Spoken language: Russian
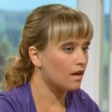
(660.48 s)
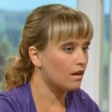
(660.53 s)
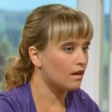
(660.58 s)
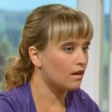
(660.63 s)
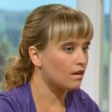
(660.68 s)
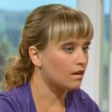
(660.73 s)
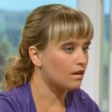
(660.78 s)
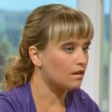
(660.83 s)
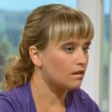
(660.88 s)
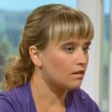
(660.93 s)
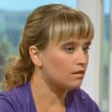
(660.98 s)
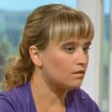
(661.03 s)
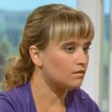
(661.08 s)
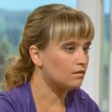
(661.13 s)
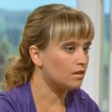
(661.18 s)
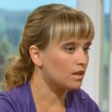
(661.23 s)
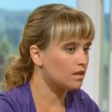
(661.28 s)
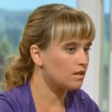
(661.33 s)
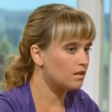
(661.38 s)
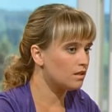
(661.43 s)

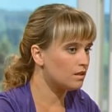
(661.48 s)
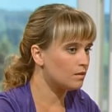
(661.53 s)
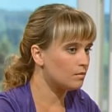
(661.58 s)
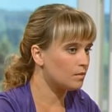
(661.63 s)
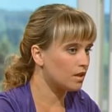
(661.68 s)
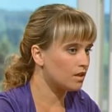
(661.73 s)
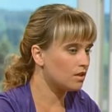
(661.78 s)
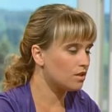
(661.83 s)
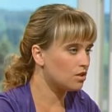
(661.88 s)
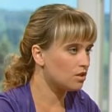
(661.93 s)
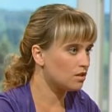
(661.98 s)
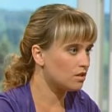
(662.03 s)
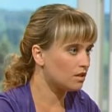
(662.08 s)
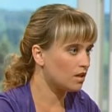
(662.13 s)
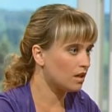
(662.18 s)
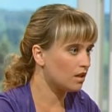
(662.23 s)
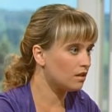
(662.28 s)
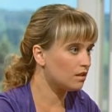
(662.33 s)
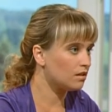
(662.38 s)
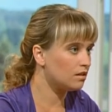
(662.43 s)
а, родителям, конечно,
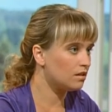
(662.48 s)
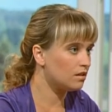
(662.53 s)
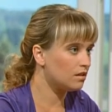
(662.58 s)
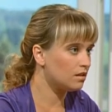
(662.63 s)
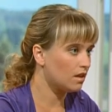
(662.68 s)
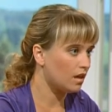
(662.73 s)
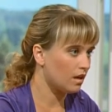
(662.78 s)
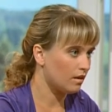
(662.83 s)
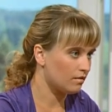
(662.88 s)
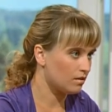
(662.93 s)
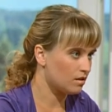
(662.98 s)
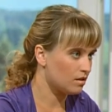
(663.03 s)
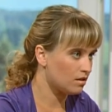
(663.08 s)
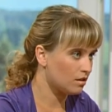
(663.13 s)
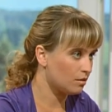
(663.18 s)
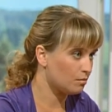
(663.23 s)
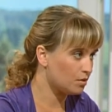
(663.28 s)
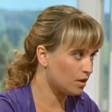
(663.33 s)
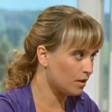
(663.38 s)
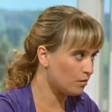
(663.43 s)
стало это не
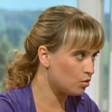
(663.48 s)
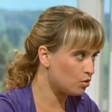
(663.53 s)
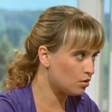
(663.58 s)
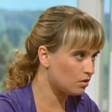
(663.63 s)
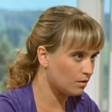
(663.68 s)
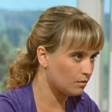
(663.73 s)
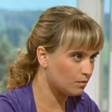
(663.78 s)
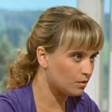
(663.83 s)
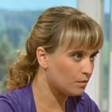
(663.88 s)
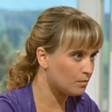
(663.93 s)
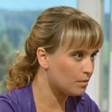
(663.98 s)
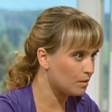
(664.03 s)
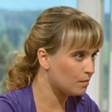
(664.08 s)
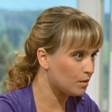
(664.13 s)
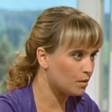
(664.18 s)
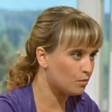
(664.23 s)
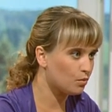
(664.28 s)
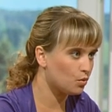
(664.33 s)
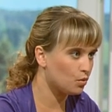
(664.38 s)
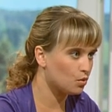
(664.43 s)
нравиться. Не потому, что мы,
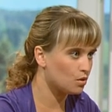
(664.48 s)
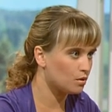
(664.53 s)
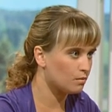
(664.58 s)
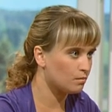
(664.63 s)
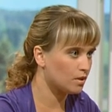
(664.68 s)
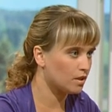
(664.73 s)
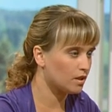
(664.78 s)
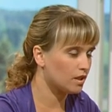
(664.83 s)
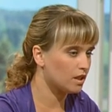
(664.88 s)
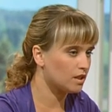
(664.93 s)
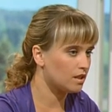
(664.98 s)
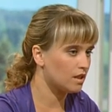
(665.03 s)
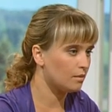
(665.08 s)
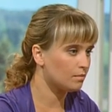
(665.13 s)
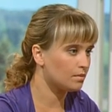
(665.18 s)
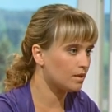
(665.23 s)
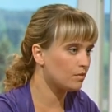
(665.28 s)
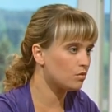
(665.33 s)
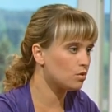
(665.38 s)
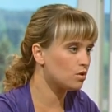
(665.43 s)
например, поздно приходили,
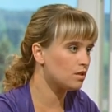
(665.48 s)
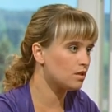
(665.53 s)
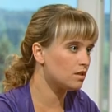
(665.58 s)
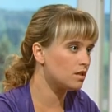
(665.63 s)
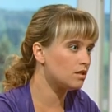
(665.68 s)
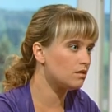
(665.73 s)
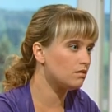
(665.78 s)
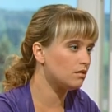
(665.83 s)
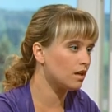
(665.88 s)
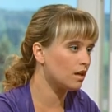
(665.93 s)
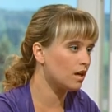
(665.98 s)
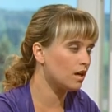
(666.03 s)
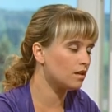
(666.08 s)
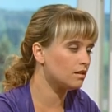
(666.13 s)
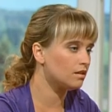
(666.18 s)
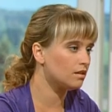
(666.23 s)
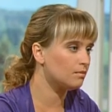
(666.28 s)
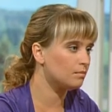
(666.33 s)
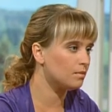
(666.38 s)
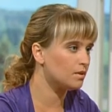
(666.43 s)
а потому что, естественно, я
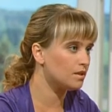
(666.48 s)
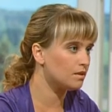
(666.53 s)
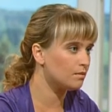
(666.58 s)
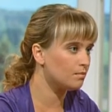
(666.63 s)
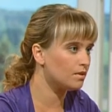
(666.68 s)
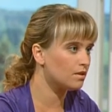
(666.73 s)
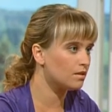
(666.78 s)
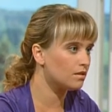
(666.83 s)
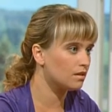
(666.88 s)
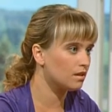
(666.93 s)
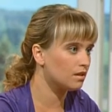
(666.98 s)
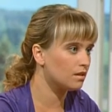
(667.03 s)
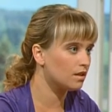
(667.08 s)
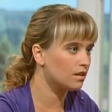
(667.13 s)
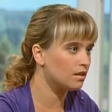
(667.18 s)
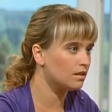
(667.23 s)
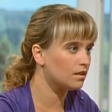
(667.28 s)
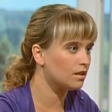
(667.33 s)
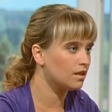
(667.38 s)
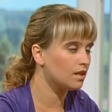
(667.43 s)
как постепенно стала
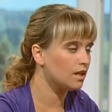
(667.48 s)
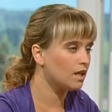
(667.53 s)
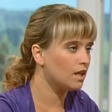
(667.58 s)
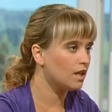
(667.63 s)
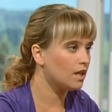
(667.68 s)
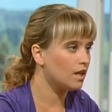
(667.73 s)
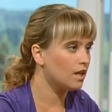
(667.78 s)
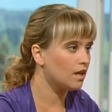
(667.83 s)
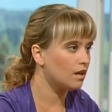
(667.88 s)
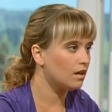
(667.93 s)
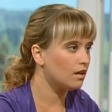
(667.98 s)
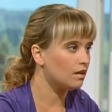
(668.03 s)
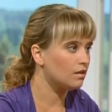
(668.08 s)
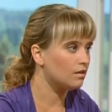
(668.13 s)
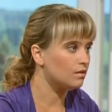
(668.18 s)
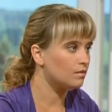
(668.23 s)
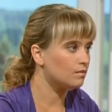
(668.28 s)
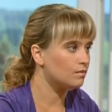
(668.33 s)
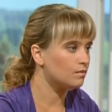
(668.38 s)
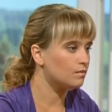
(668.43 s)
какие-то
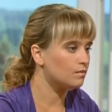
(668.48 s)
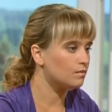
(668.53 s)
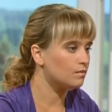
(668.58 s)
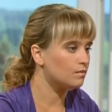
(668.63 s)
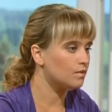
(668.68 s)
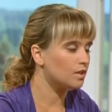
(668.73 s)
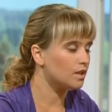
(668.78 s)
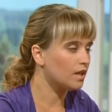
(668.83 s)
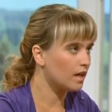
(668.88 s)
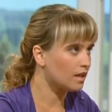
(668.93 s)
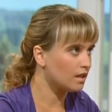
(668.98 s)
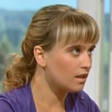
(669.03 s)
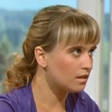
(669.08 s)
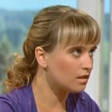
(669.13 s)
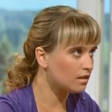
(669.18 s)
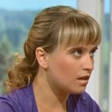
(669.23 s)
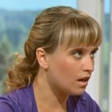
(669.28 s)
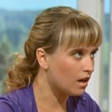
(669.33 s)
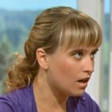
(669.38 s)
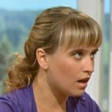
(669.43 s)
э, не
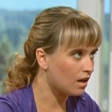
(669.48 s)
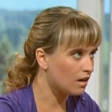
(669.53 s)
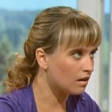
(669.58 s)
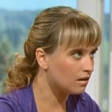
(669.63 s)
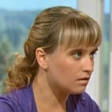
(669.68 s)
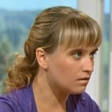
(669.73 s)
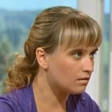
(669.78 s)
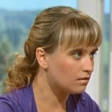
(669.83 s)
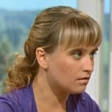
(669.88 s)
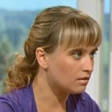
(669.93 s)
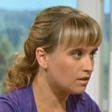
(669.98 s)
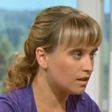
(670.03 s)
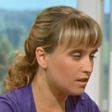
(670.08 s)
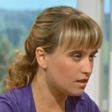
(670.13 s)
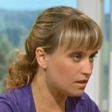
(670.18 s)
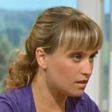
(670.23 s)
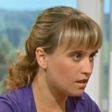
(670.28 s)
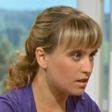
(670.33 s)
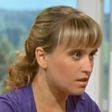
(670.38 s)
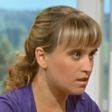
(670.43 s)
какие-то, а
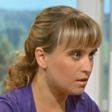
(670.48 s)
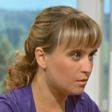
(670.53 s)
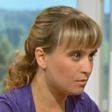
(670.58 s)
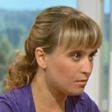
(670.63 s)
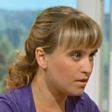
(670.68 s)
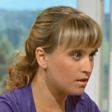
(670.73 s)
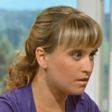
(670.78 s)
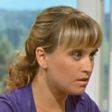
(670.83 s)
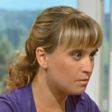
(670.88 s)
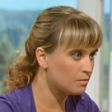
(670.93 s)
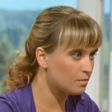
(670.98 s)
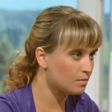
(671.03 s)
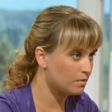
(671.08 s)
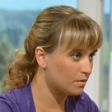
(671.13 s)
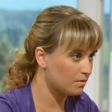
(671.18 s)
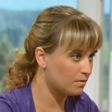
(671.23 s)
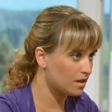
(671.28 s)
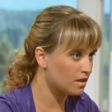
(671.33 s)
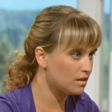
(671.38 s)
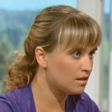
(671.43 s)
христианские принципы
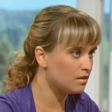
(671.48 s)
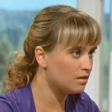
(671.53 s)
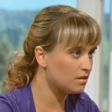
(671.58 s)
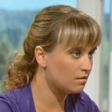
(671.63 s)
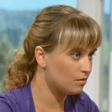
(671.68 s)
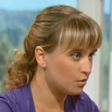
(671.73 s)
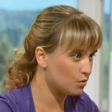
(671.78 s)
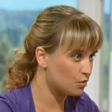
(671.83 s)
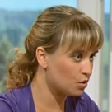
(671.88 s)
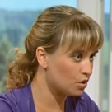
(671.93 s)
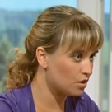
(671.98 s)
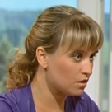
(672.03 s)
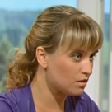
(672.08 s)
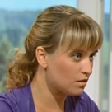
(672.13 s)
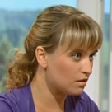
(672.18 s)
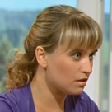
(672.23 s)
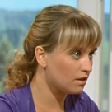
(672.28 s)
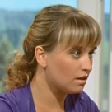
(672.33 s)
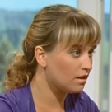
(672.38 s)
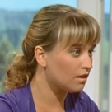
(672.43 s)
привносить в свою
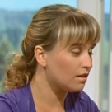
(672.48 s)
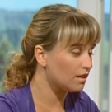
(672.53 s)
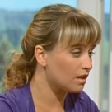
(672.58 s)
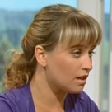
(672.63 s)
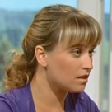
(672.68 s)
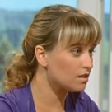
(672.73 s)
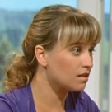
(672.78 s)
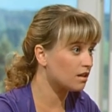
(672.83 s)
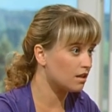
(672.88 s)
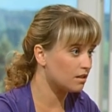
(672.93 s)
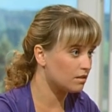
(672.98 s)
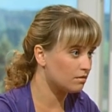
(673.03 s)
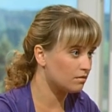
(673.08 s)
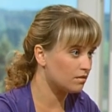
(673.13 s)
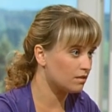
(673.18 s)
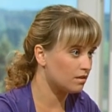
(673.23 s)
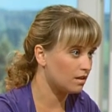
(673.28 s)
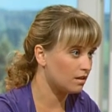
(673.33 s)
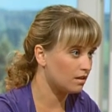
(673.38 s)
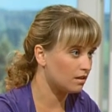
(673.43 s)
жизнь и рассказывать